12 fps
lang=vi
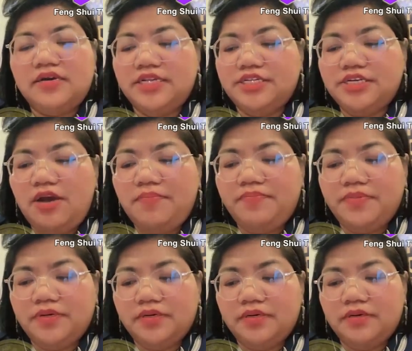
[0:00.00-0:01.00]
cảnh chọc
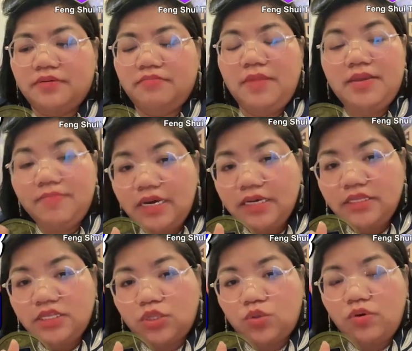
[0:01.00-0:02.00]
bay
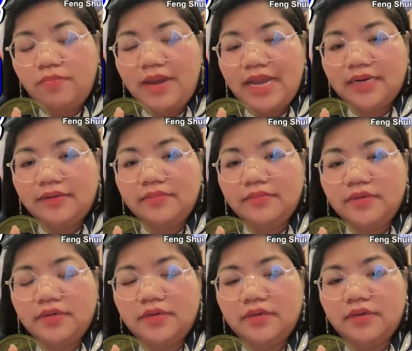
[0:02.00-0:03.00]
mơn từ tua bạn